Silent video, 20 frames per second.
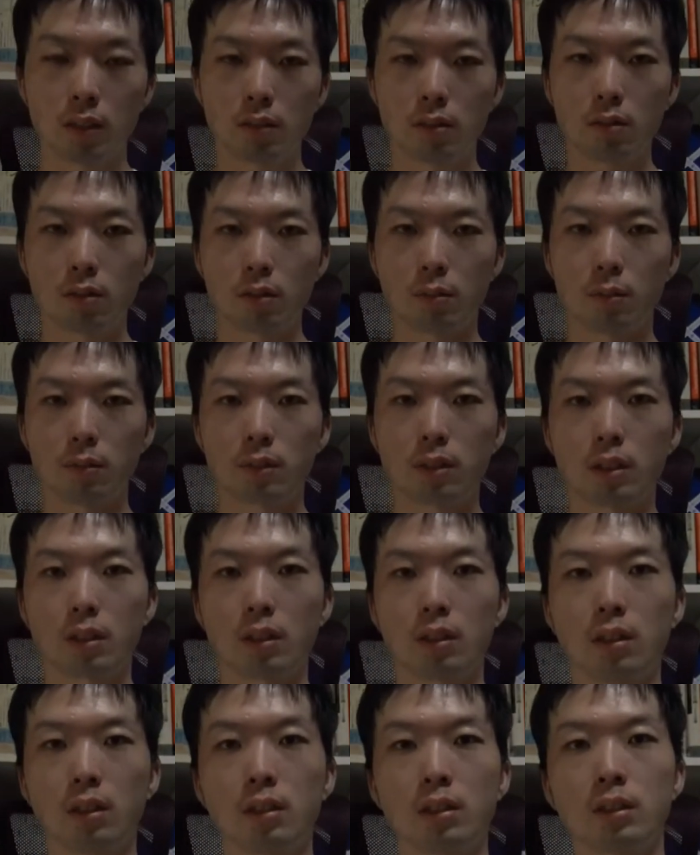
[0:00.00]
どうも高
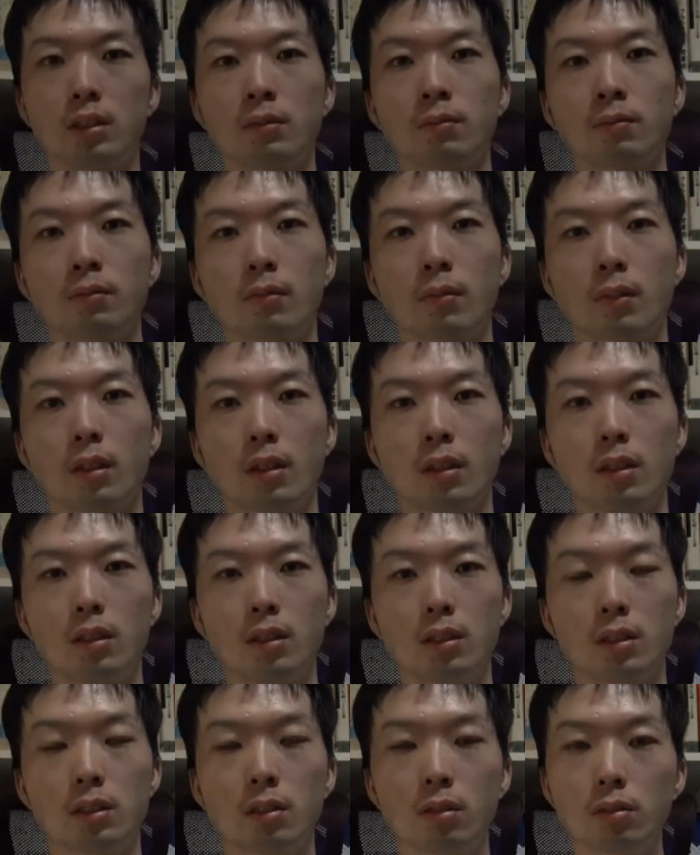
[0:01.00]
井です
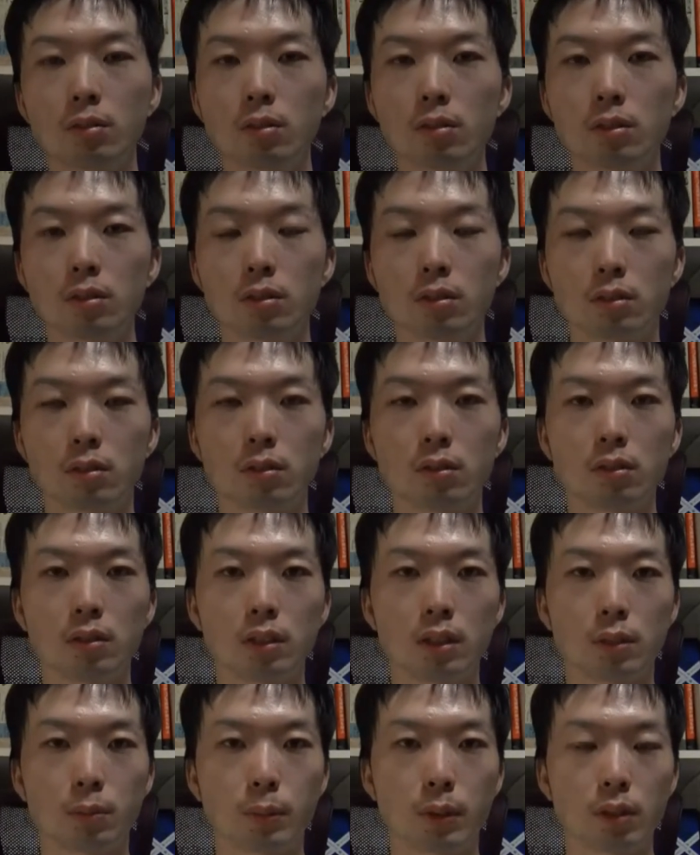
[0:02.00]
仕事数多
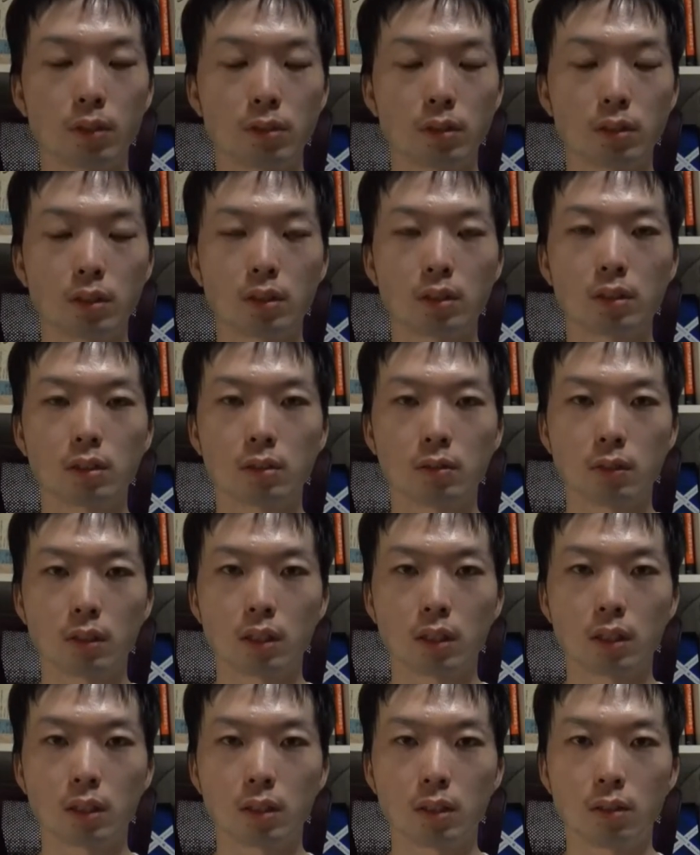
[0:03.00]
いマルチタスク
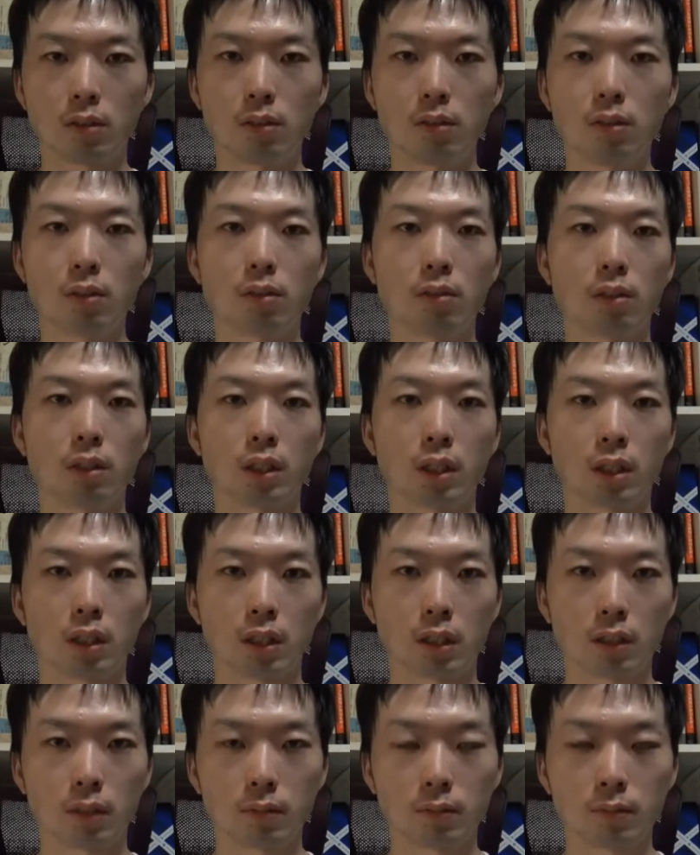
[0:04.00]
は能力低下
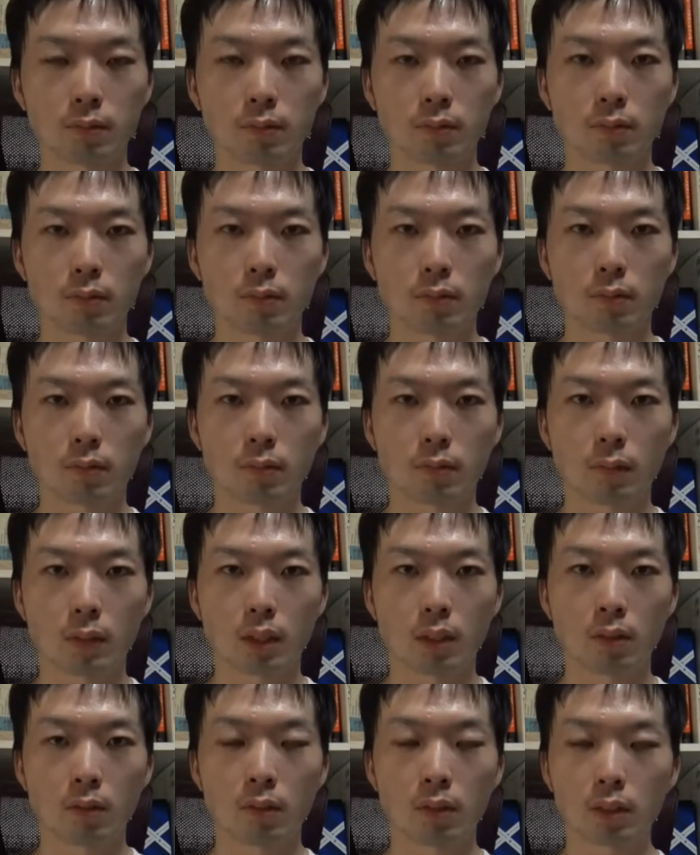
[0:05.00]
へ
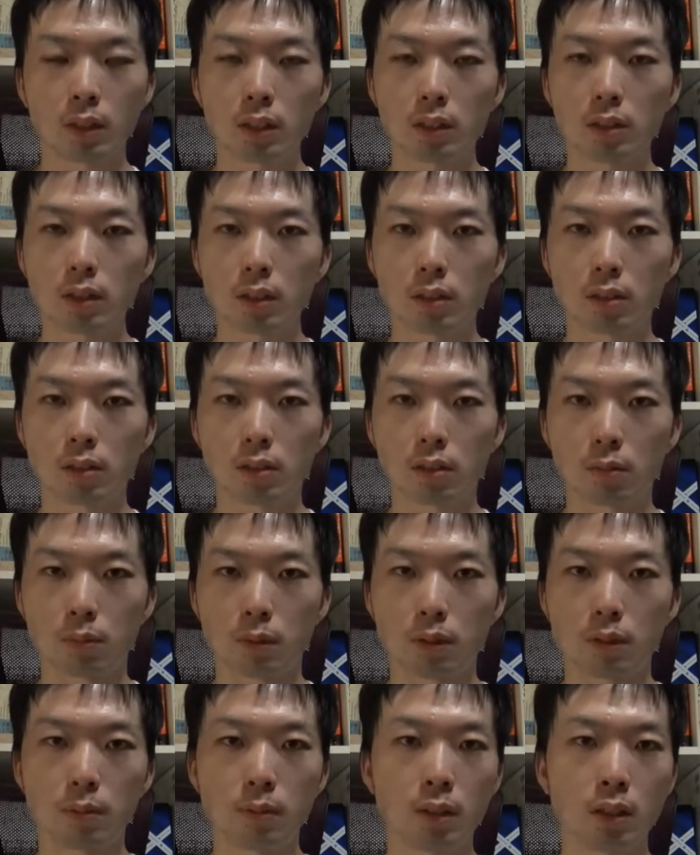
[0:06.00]
私たちの身
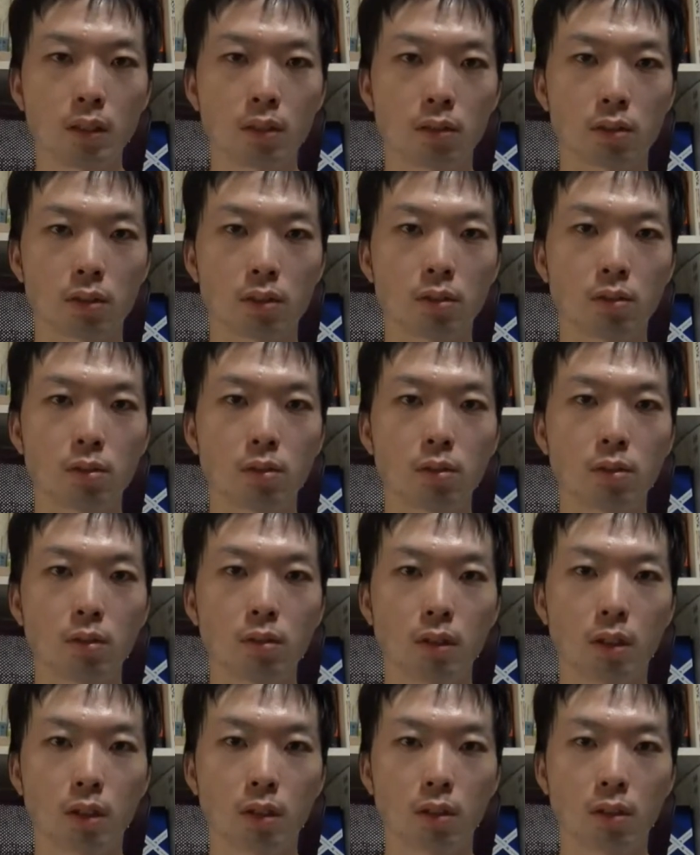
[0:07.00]
の回りの仕事という
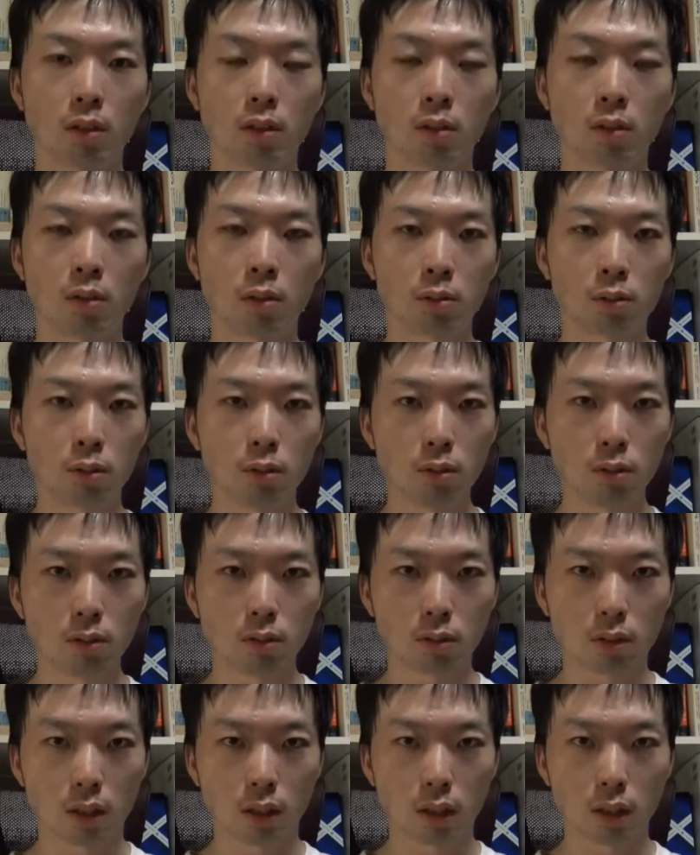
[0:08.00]
のはほとん
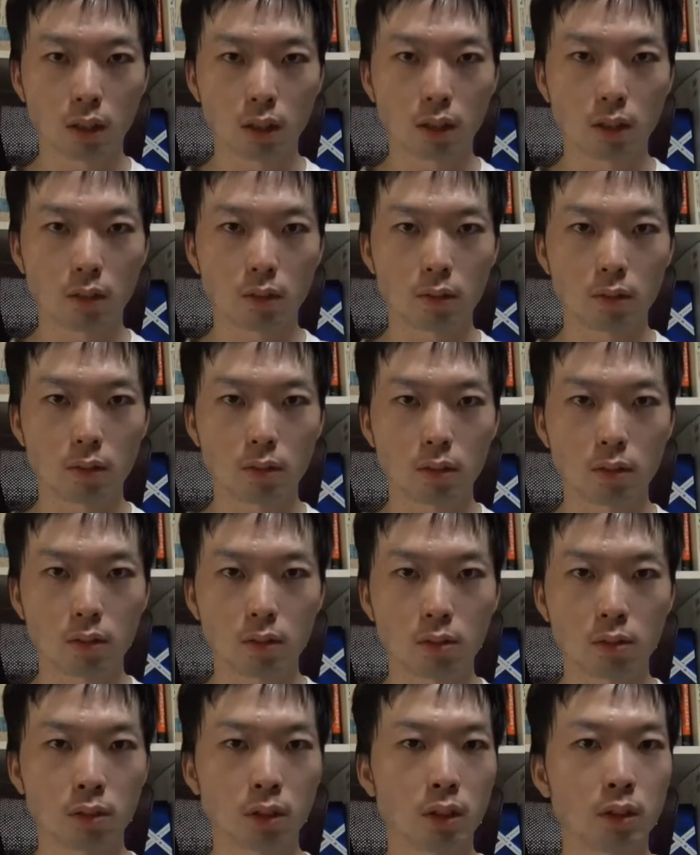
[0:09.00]
どが
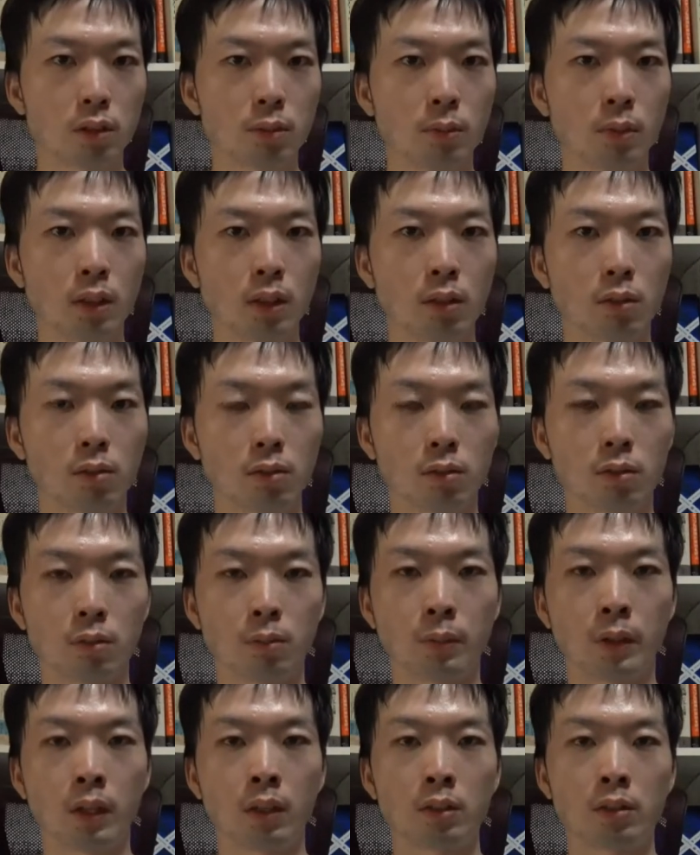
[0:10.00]
とてつもないほどの
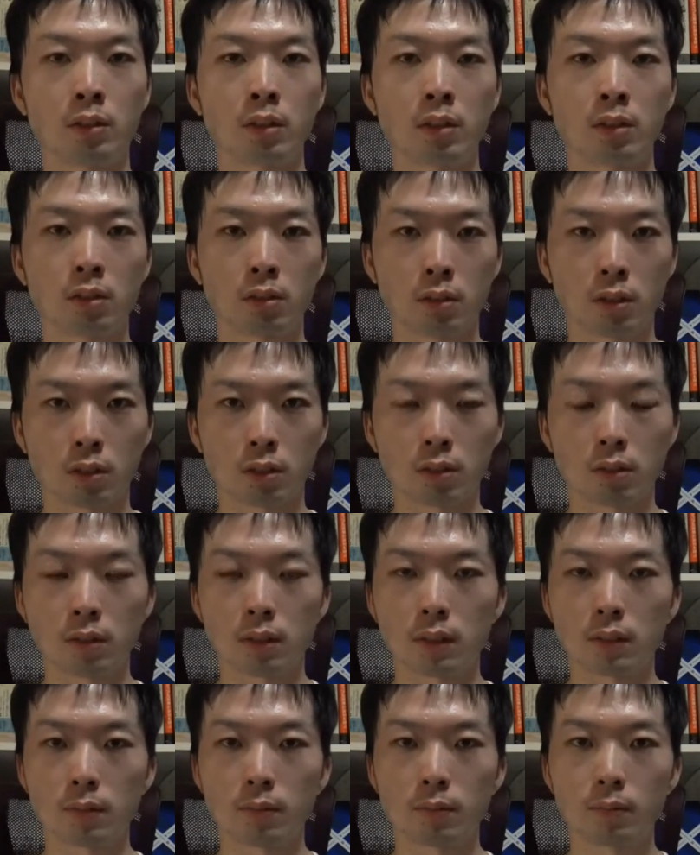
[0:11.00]
マルチタスクですよ
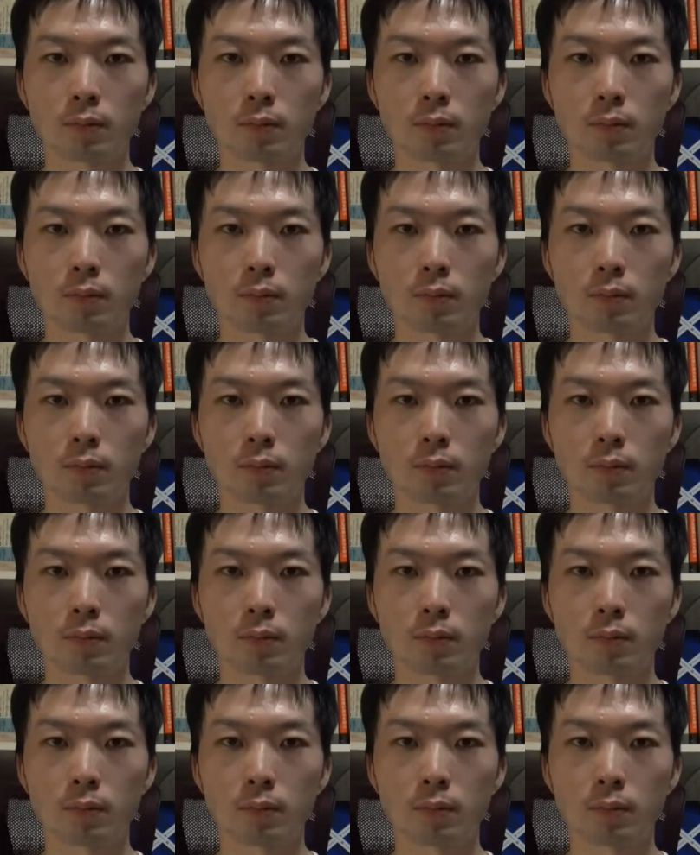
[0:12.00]
ね